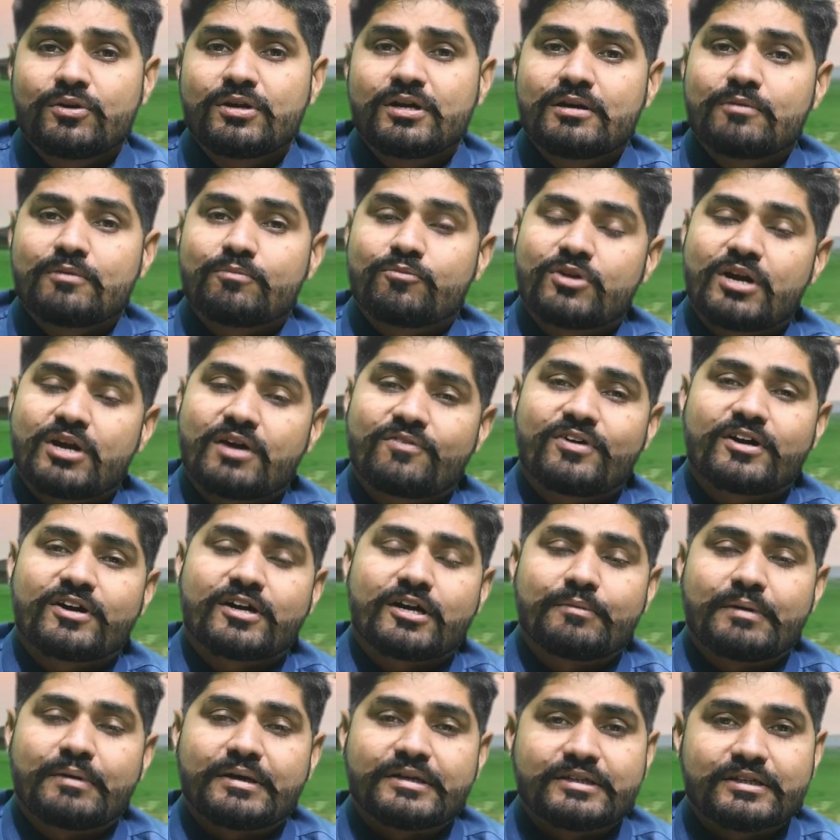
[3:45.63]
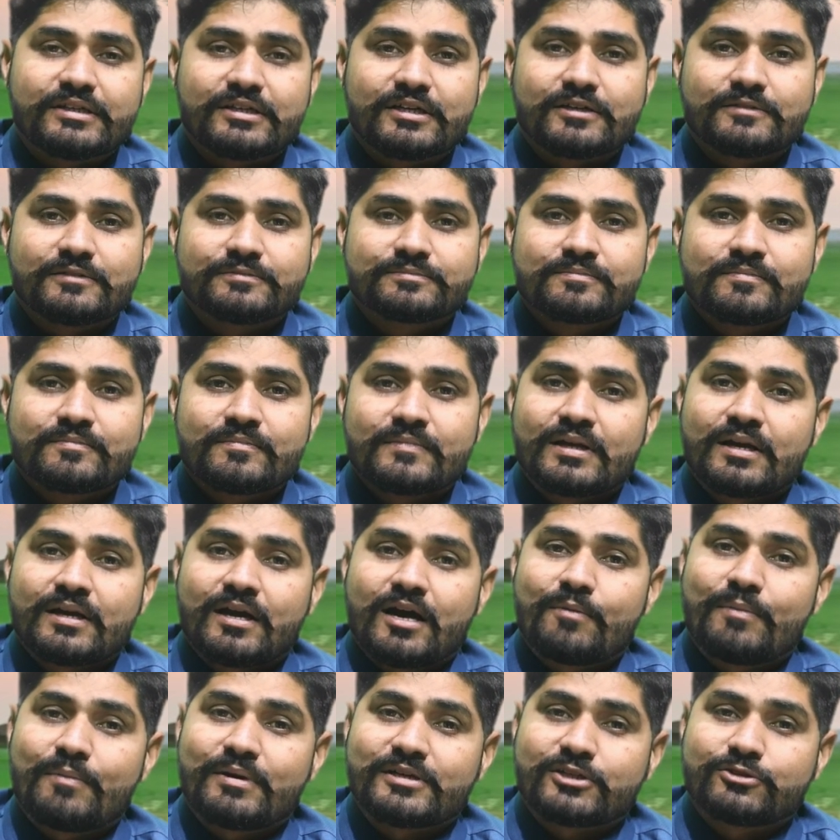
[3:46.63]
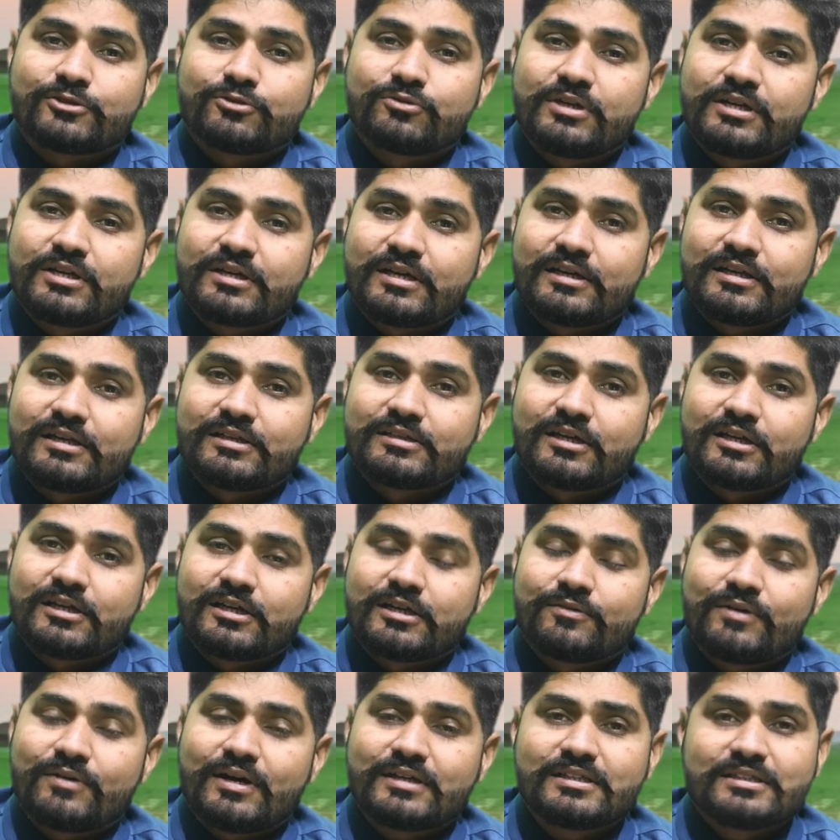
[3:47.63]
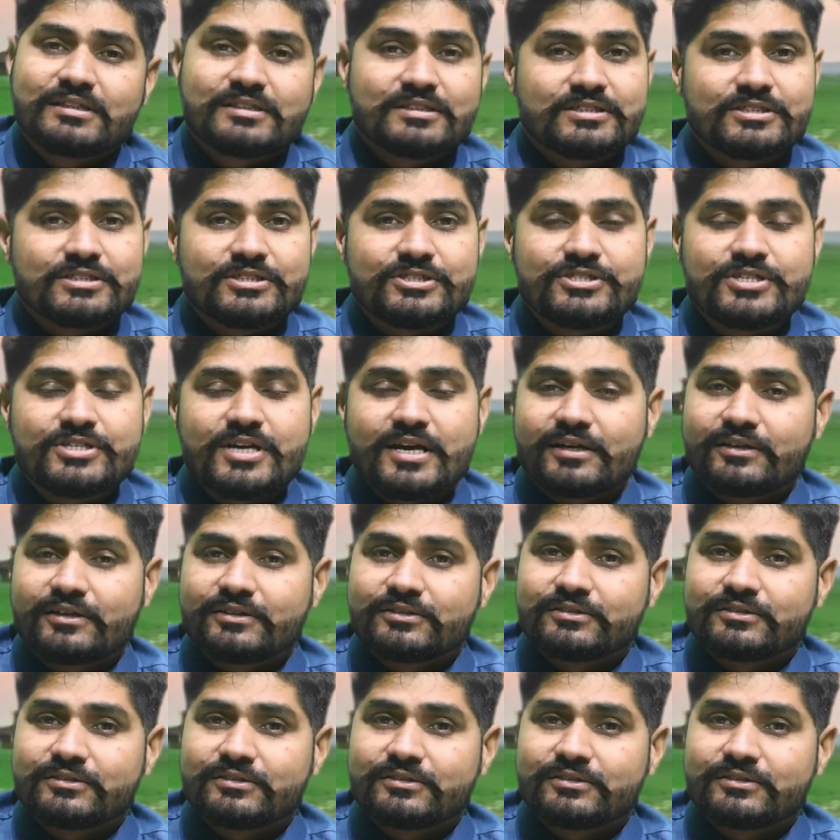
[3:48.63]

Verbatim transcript: और मुनाफा कमाइएगा हमारे साथ जुड़ने के लिए धन्यवाद जय